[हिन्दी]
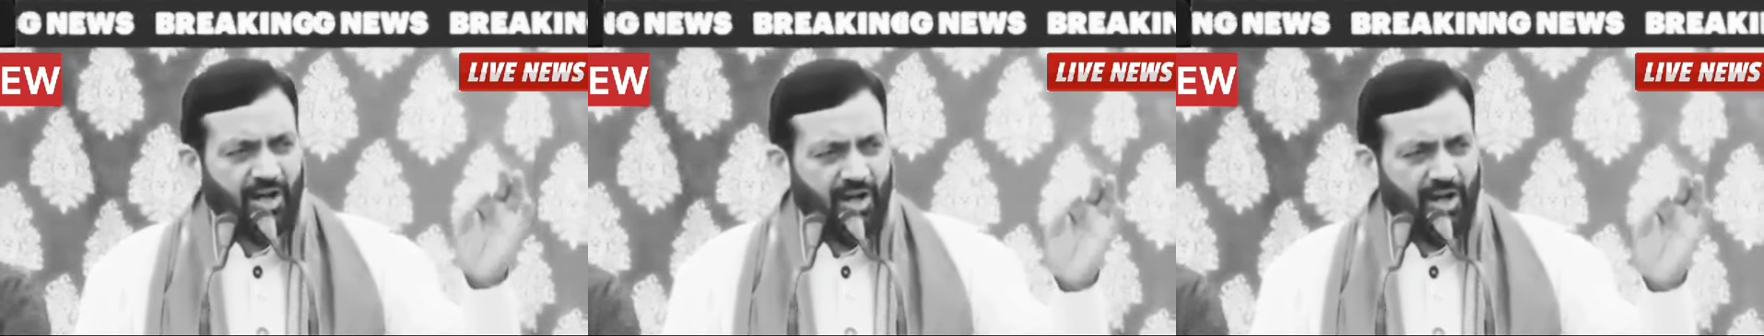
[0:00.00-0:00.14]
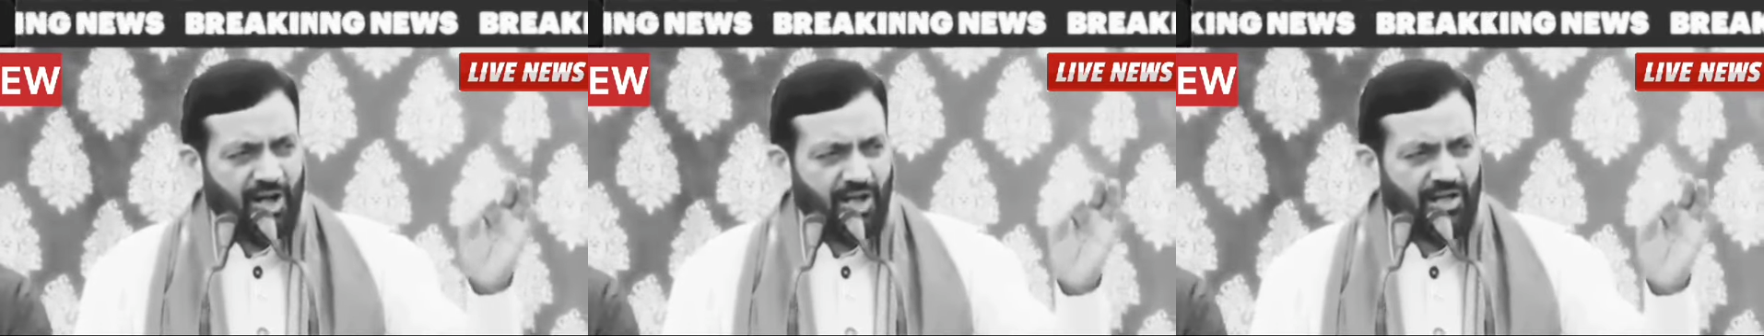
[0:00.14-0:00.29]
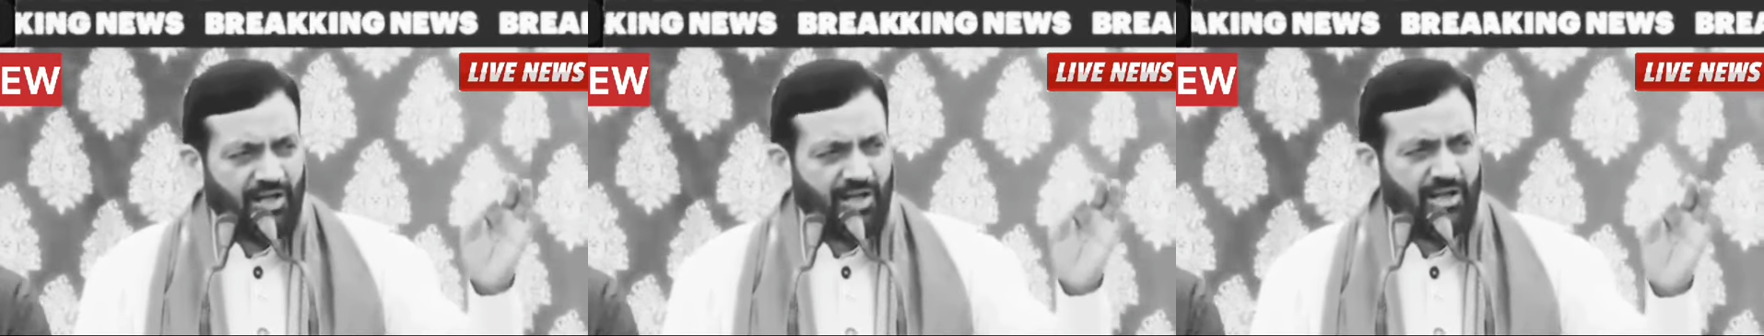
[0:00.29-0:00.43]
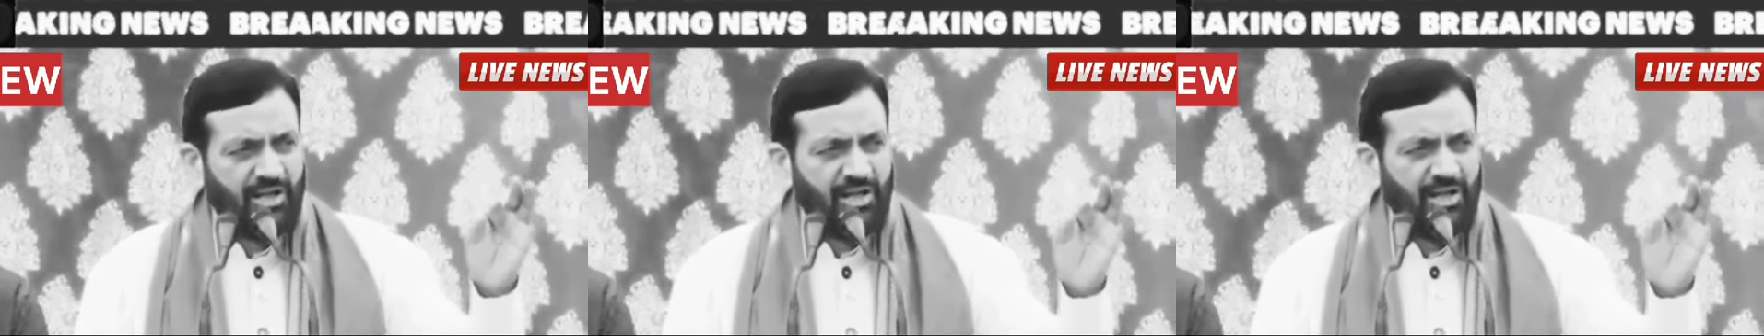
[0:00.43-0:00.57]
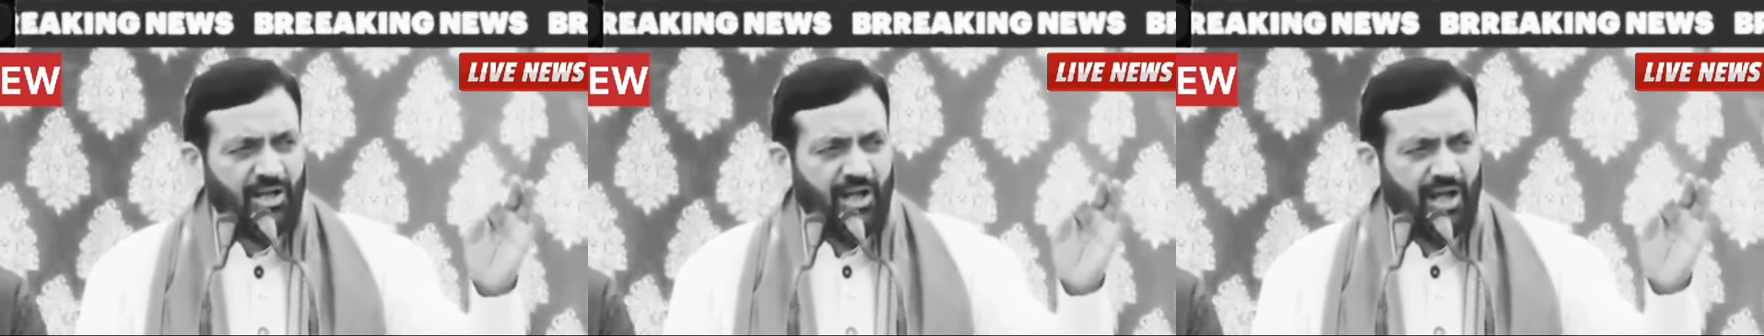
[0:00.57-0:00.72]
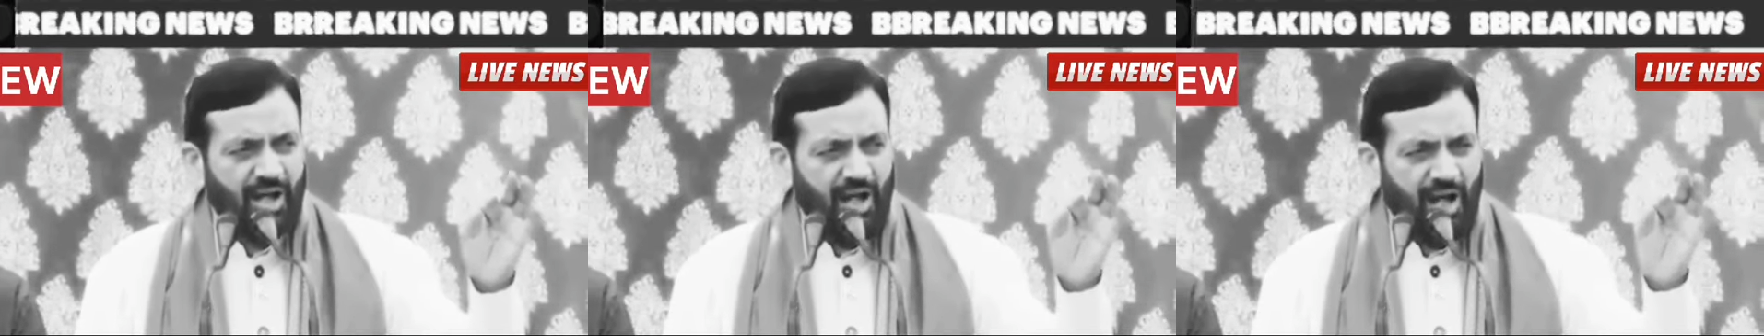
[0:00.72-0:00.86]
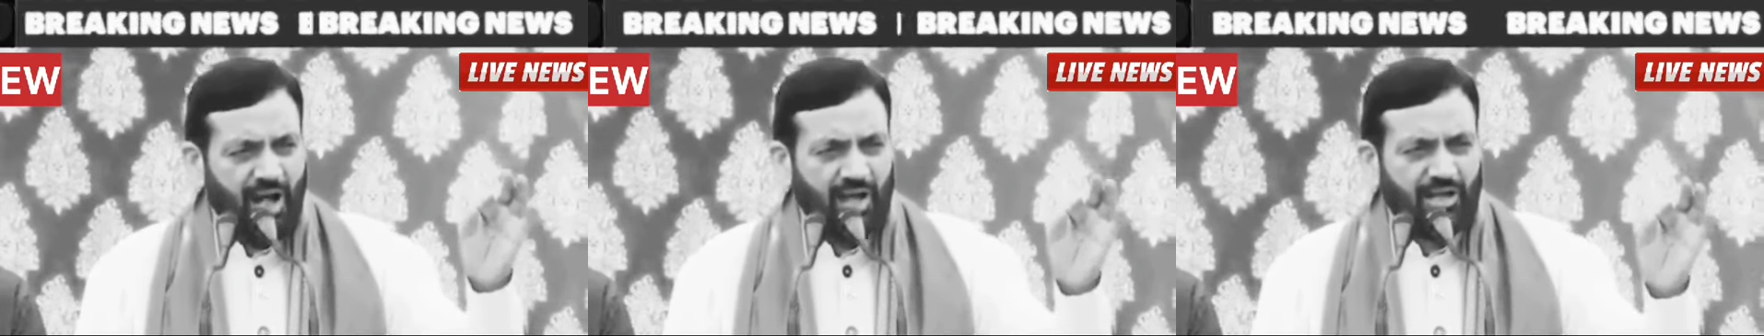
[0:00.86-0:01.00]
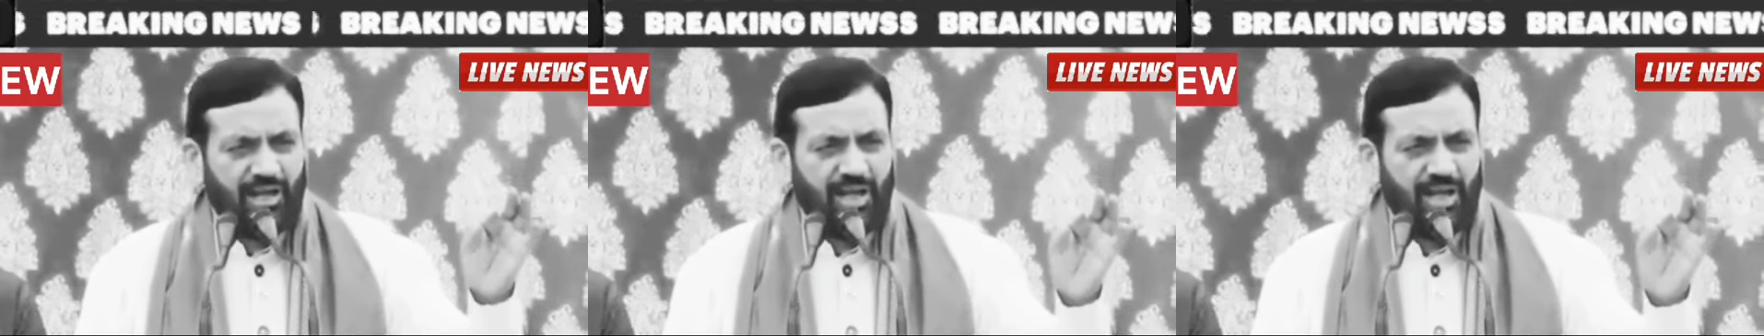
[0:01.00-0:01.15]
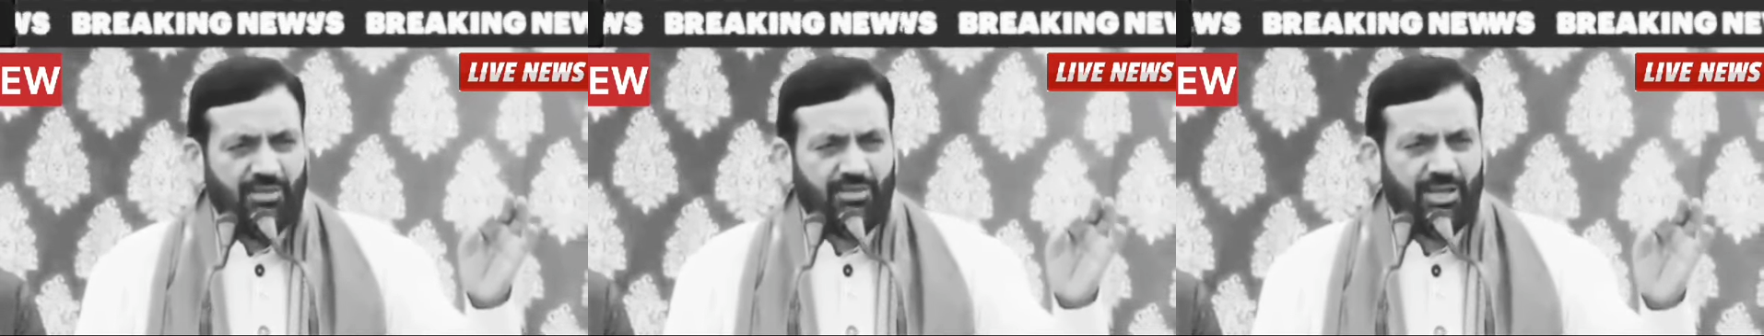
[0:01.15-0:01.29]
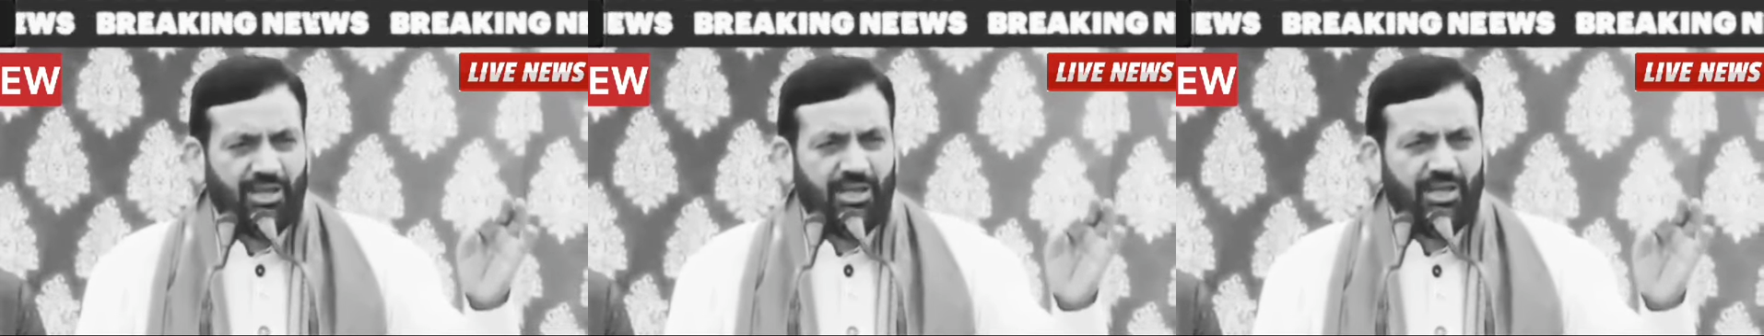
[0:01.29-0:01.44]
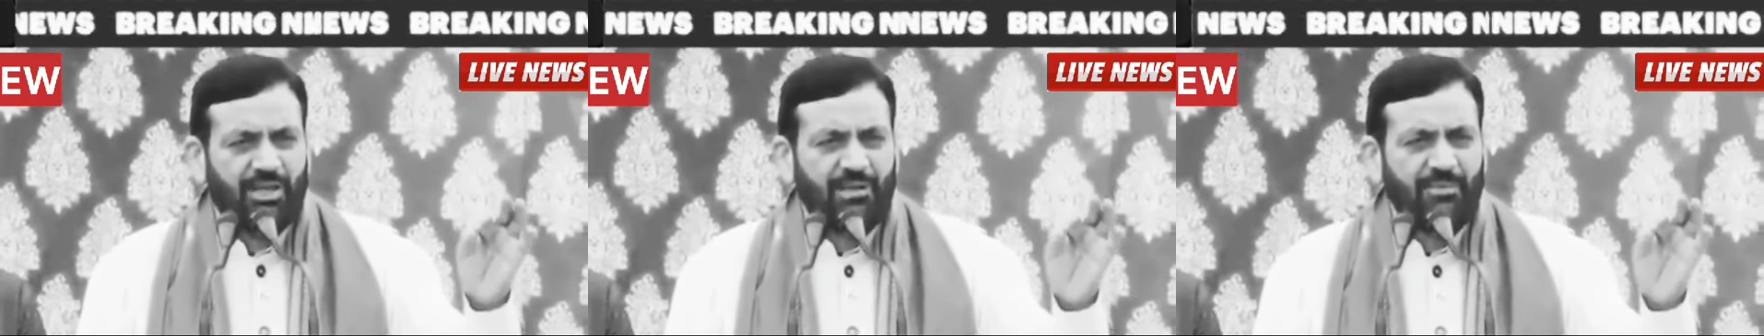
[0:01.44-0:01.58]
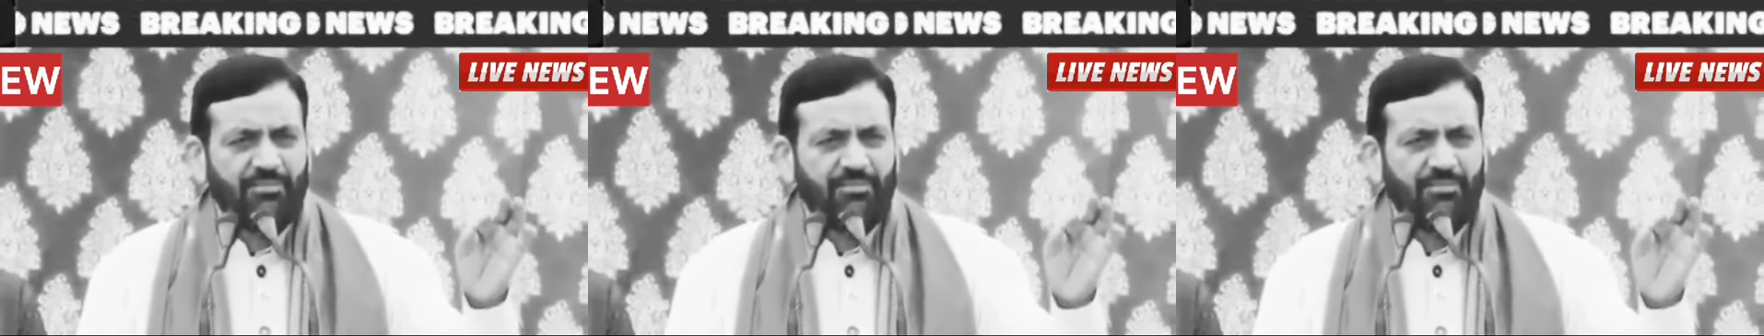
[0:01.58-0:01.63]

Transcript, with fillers: और आगे भी